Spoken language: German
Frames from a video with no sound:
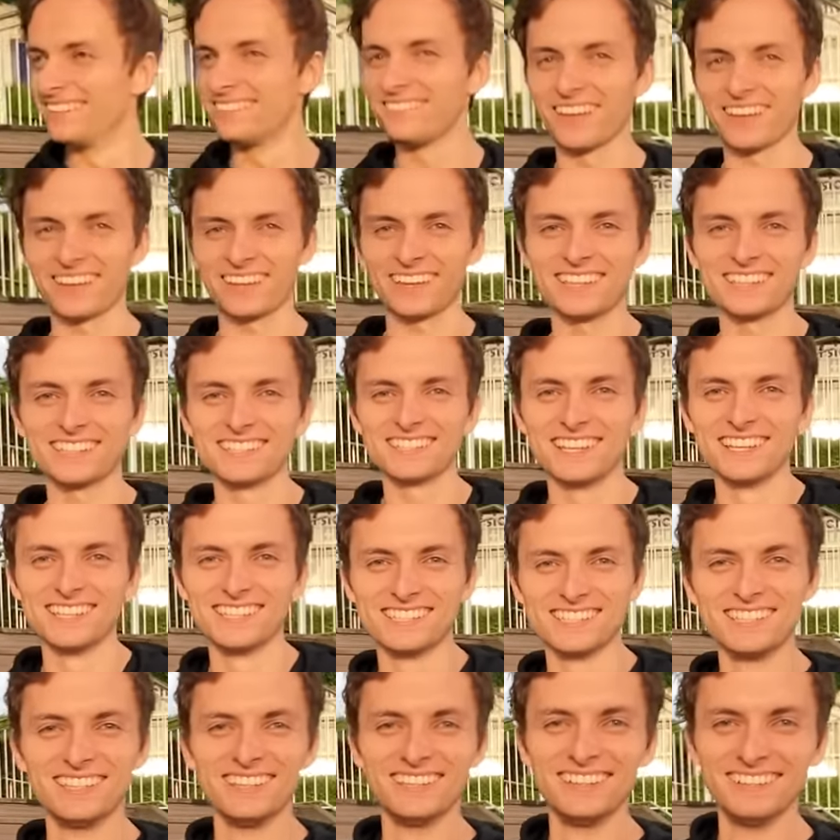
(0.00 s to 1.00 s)
Weg ist
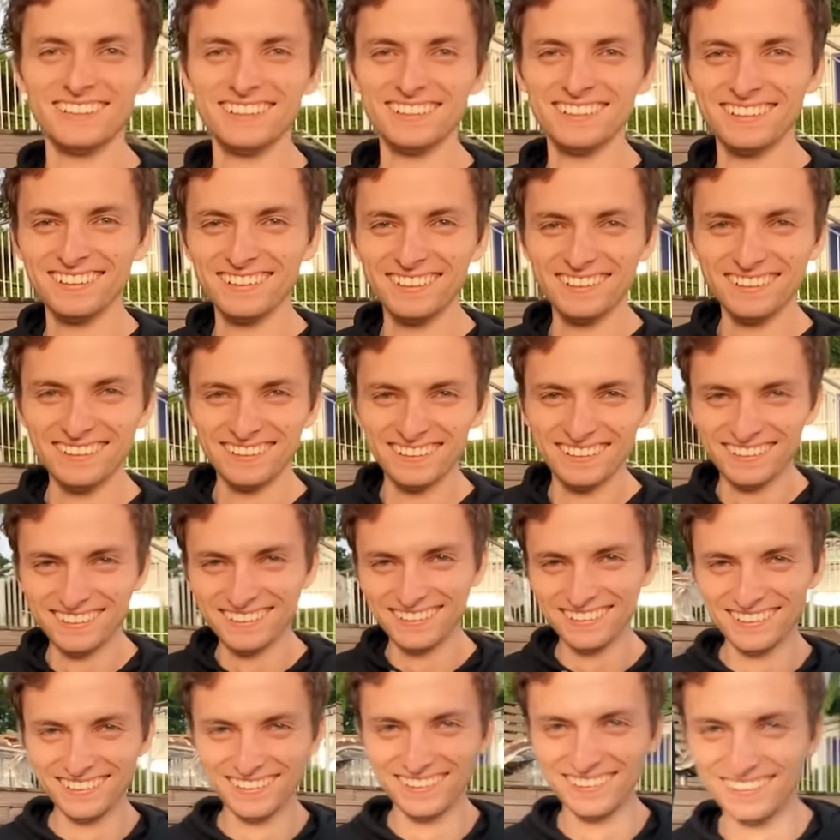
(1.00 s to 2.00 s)
es.
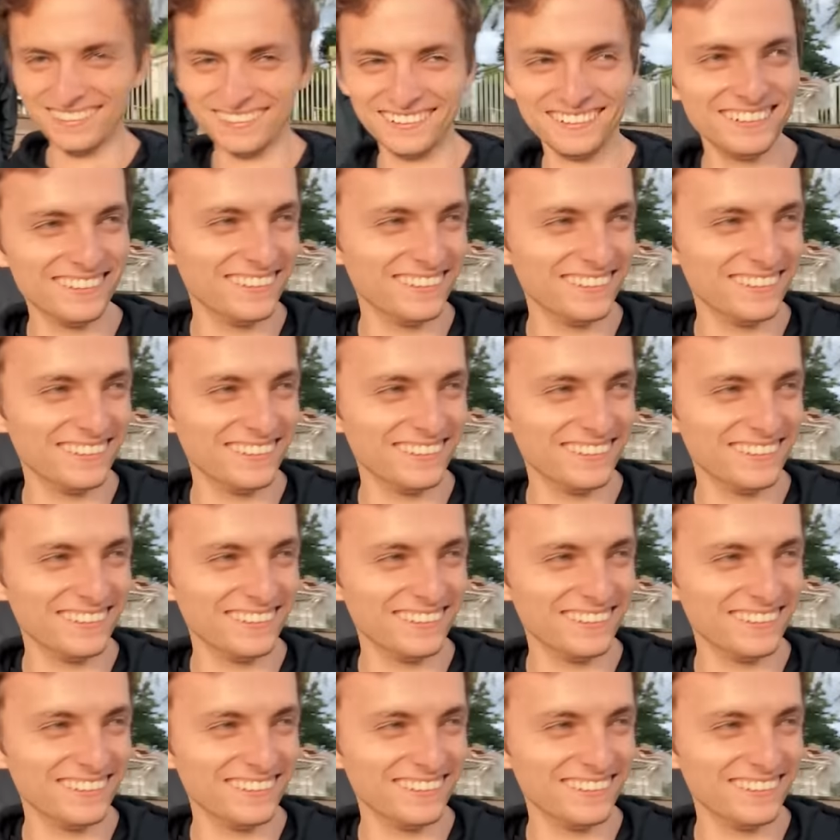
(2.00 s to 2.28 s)
Junge!